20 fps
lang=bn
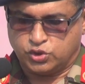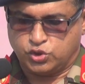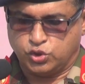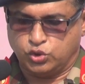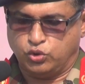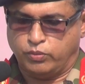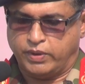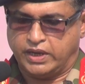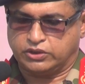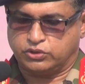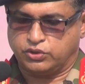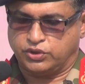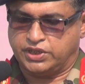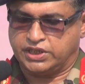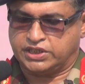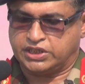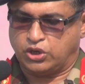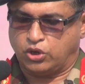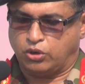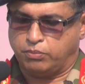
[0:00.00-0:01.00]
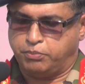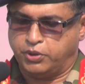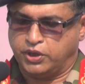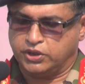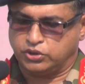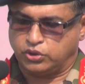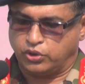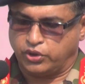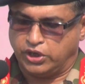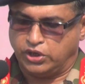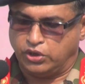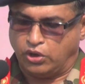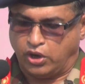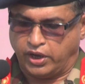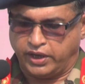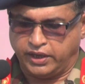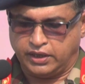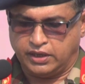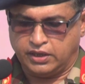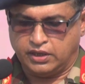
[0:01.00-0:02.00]
শুধুমাত্র দেশের অভ্যন্তরেই
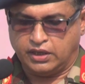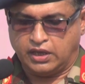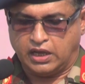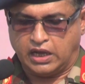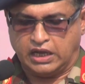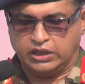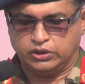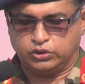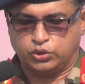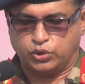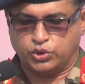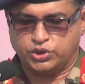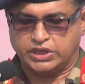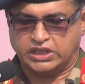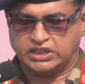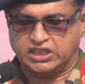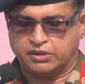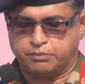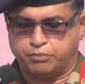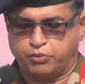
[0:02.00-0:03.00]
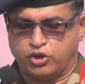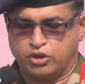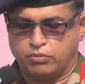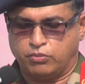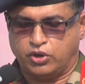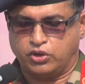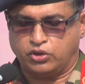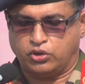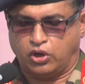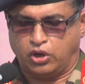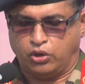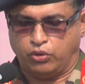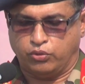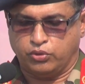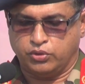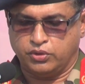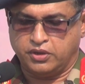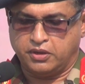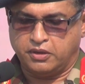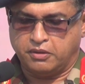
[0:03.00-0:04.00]
নয় আন্তর্জাতিক পরিমণ্ডলেও
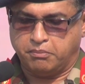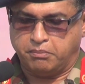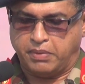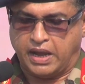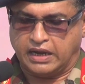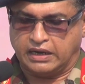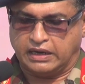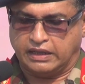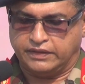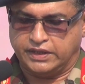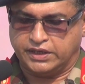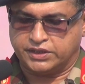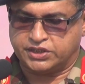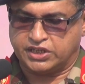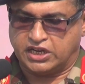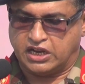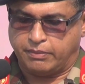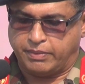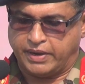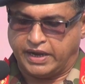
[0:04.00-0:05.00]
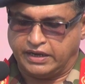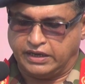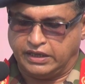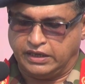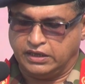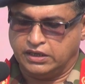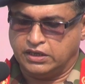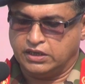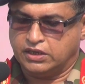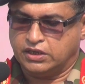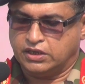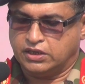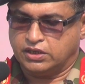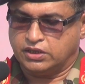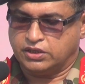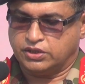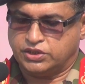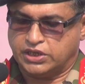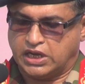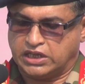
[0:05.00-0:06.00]
বাংলাদেশ সেনাবাহিনী
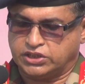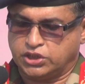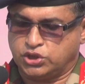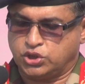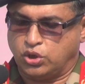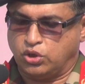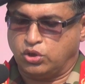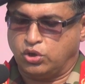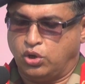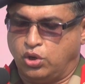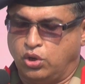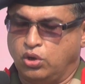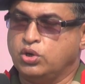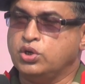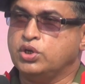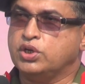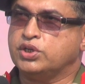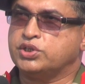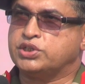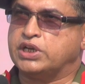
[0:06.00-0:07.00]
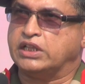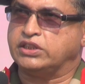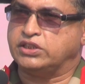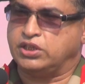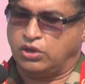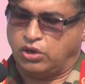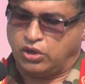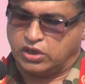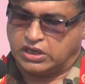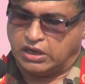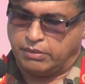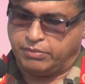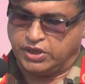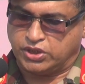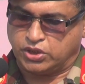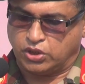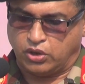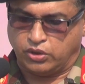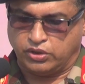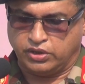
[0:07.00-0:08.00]
জাতিসংঘ শান্তিরক্ষা
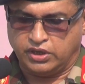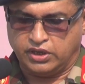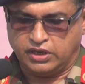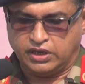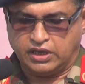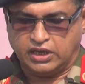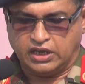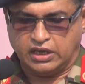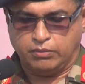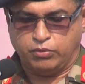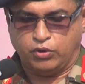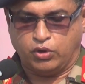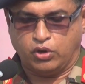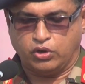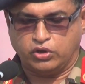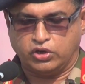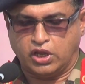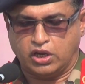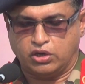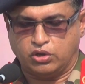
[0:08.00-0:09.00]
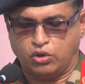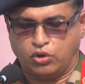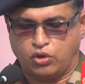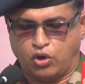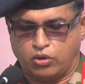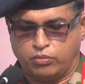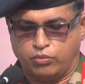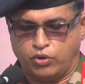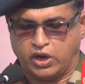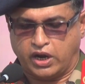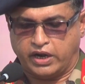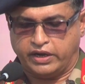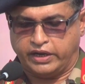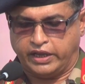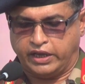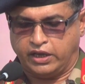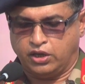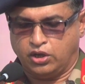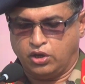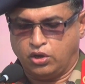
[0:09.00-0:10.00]
মিশন এবং অন্যান্য
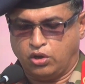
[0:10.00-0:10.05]
কর্মকাণ্ডে